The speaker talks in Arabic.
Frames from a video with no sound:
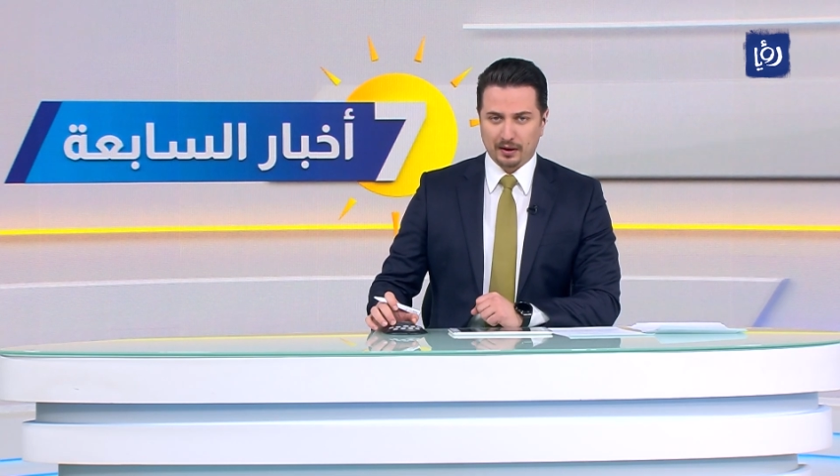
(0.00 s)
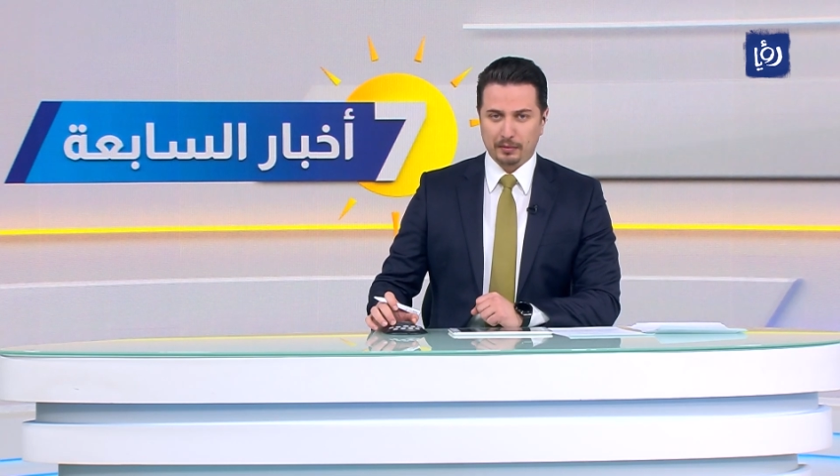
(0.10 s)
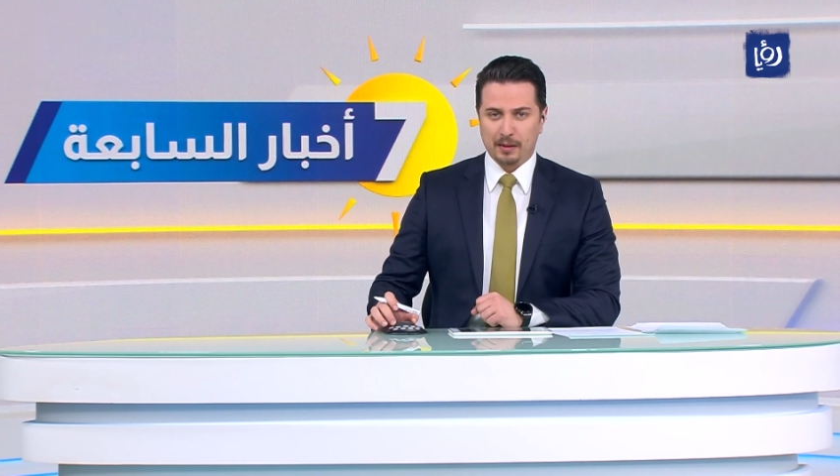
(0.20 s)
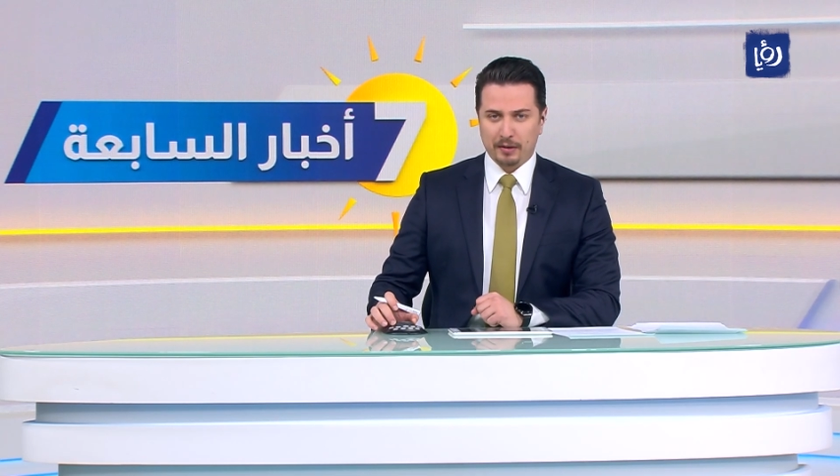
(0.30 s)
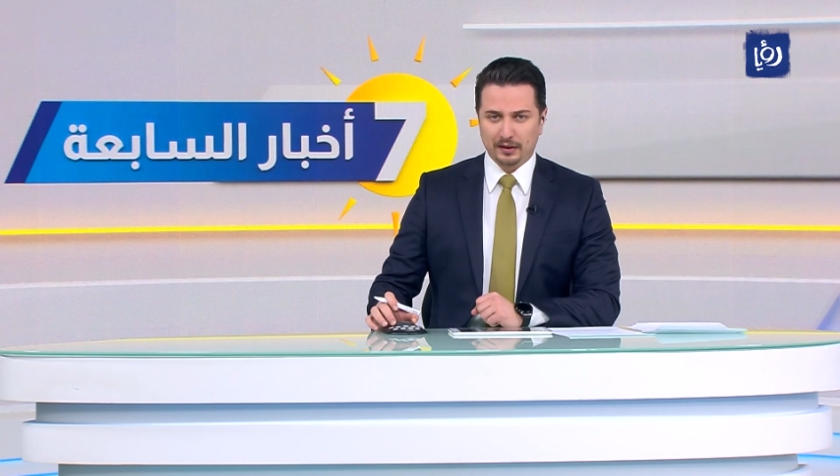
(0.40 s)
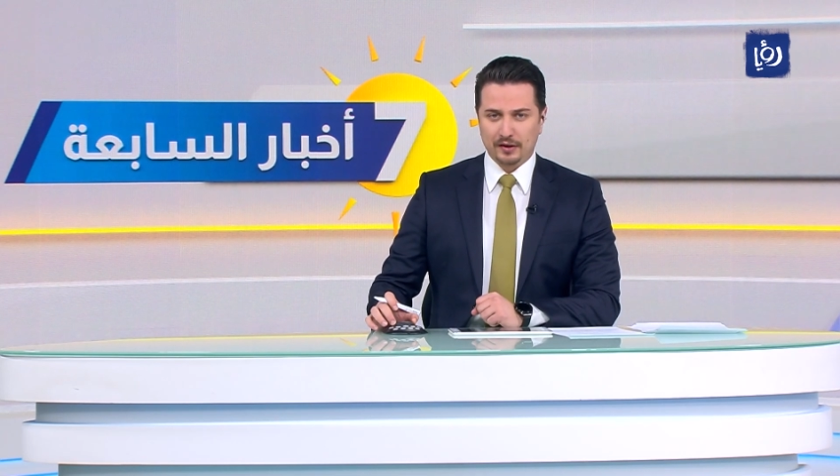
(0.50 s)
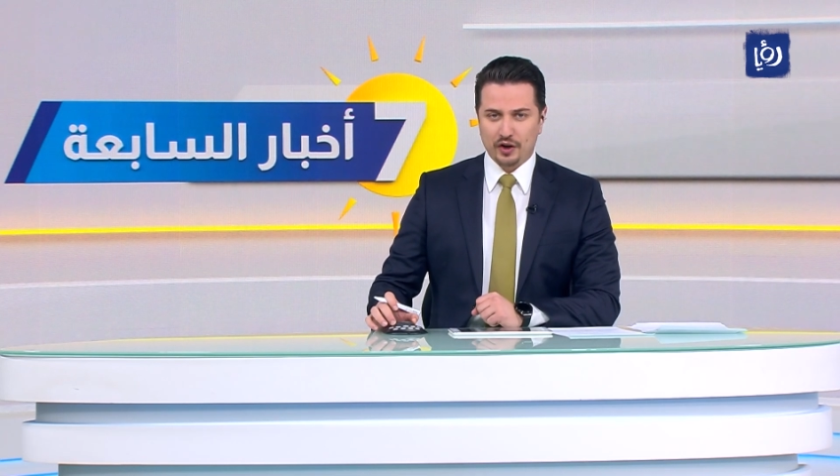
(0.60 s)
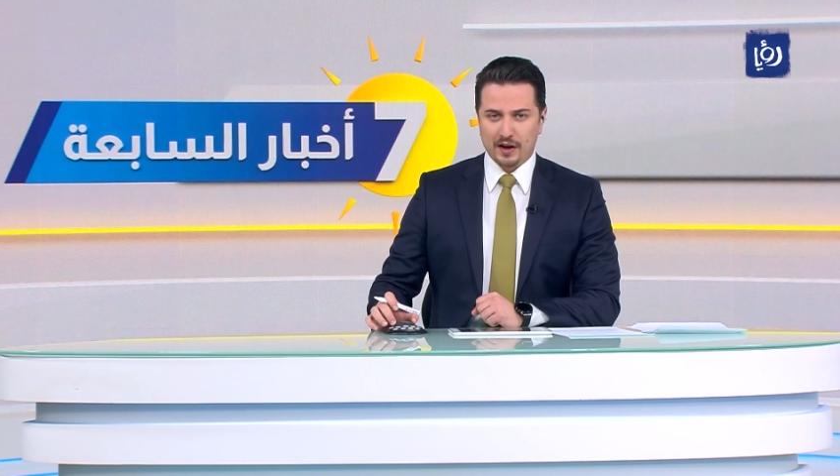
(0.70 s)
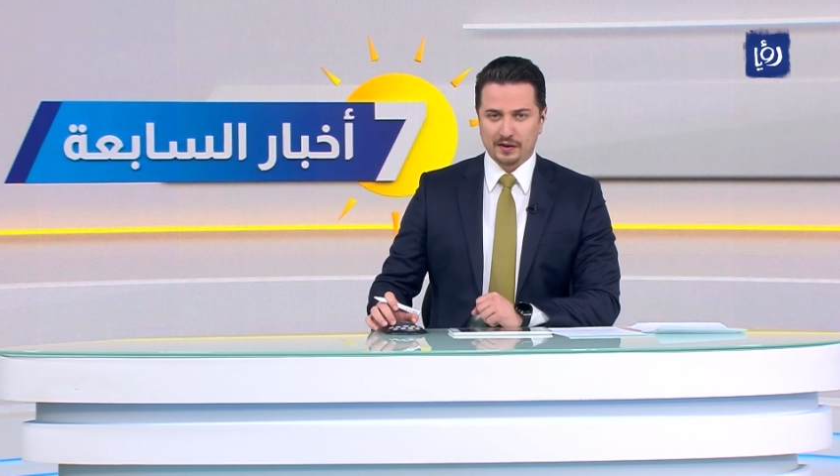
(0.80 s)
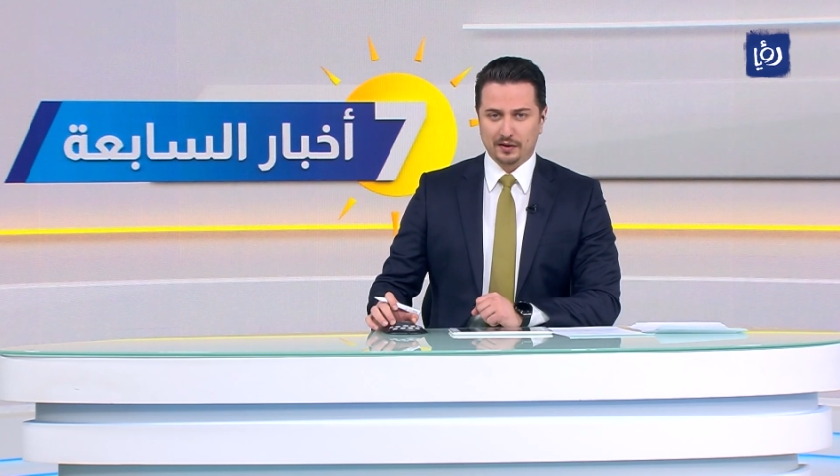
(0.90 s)
بأمراض
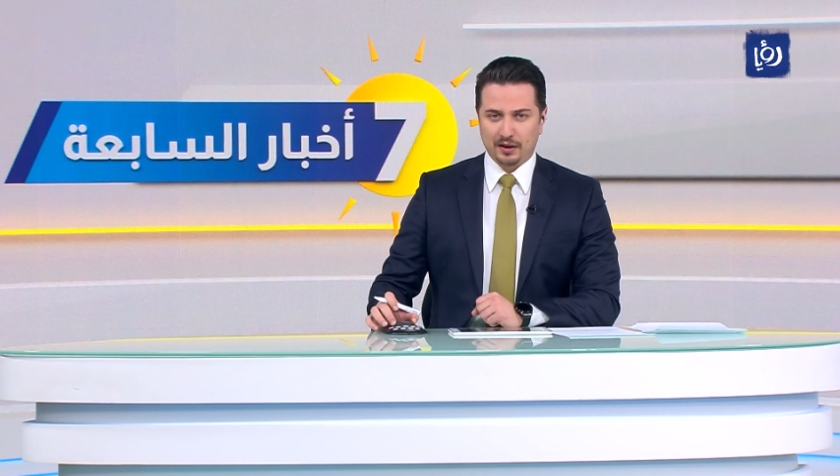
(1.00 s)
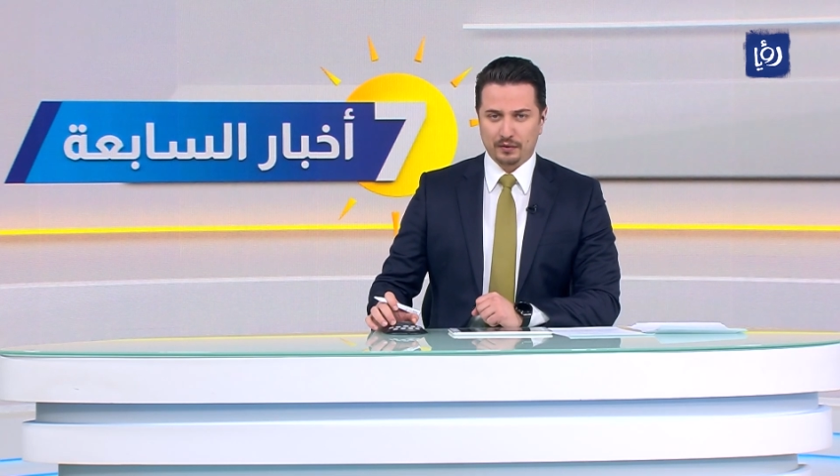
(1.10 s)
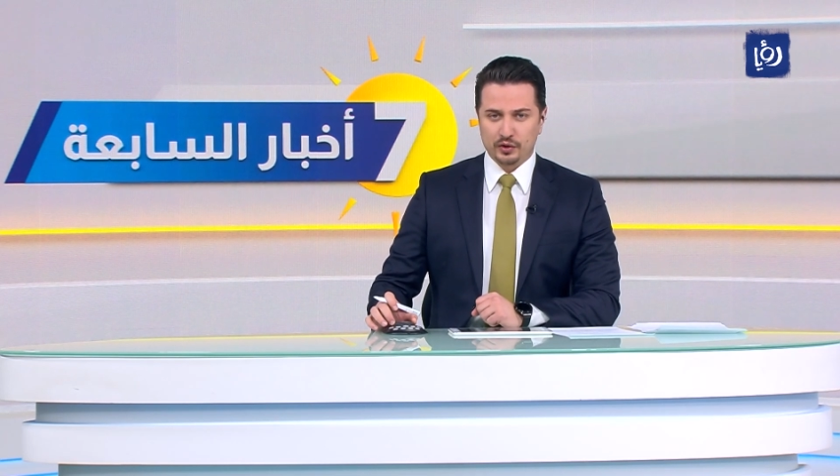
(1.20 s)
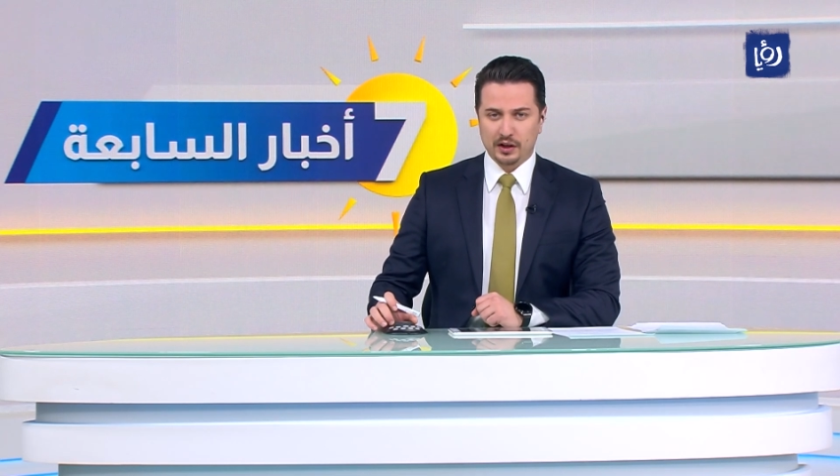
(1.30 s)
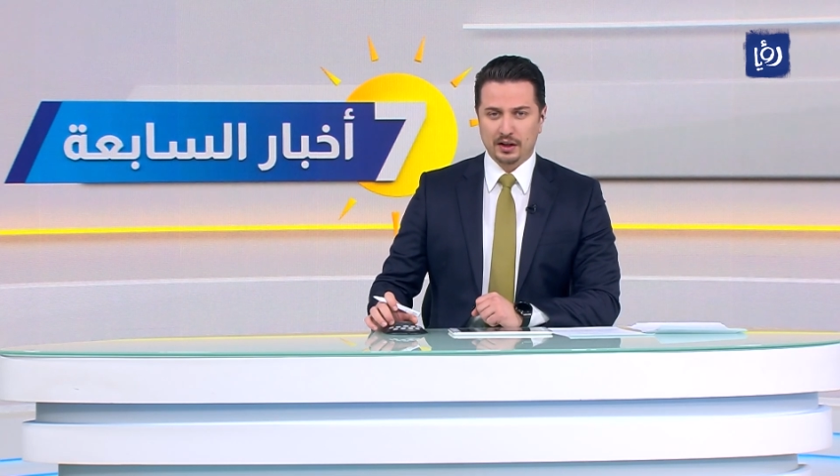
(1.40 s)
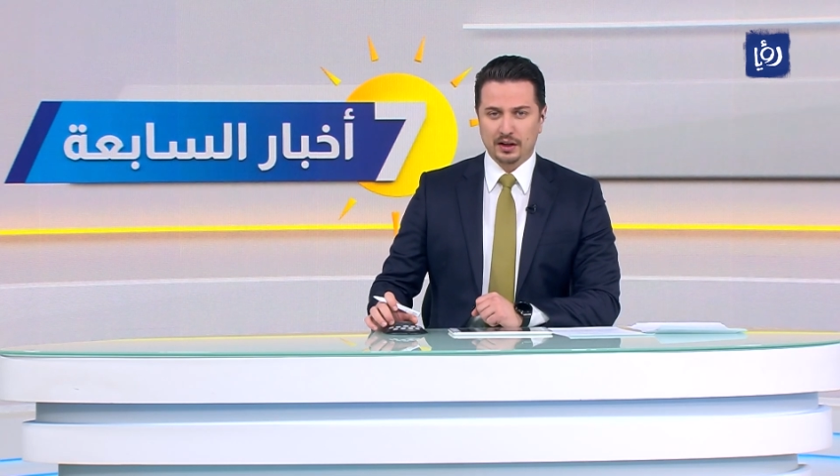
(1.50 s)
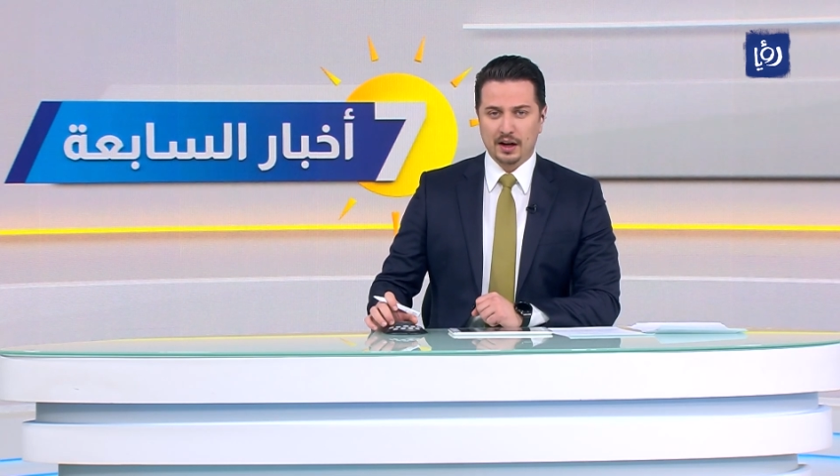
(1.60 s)
الجهاز التنفسي